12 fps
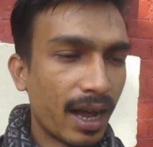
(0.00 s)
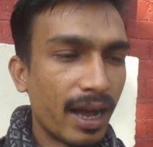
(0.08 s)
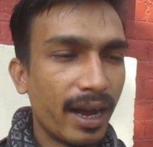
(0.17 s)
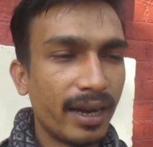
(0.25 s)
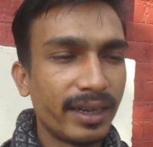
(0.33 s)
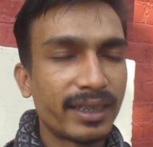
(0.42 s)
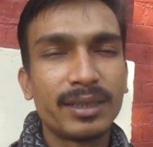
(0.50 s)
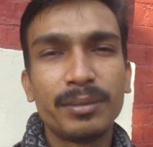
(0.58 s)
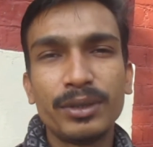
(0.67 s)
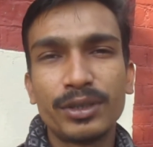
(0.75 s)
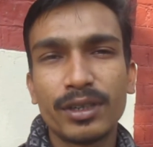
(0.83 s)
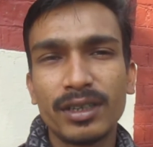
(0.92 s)
আর একটি
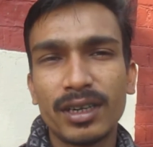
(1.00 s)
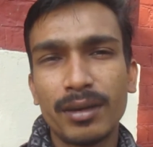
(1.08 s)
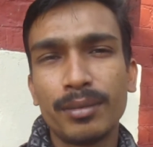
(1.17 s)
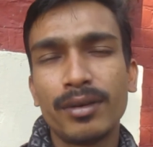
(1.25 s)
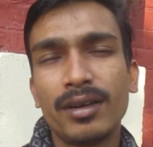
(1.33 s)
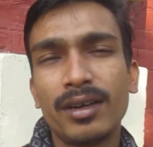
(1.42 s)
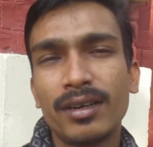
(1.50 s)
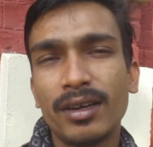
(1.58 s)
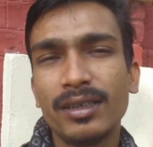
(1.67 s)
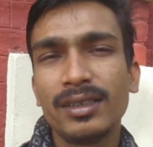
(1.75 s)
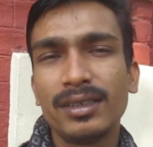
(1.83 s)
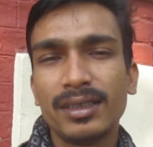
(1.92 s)
বিষয় না বললে
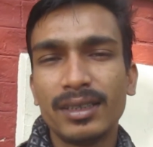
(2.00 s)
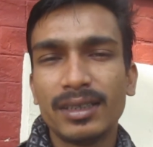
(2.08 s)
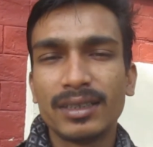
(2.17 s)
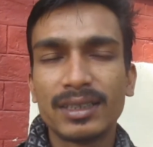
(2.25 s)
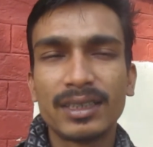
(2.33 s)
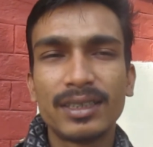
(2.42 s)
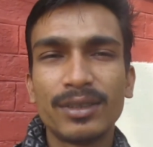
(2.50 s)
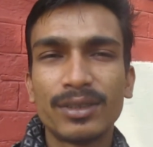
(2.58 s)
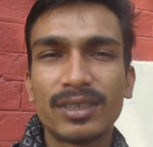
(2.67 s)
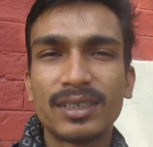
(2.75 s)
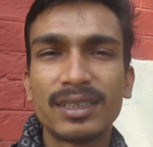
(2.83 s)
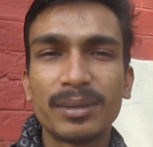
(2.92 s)
নয় সেটি
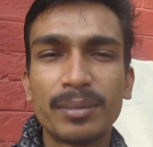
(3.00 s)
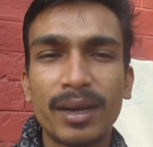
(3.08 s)
হচ্ছে যে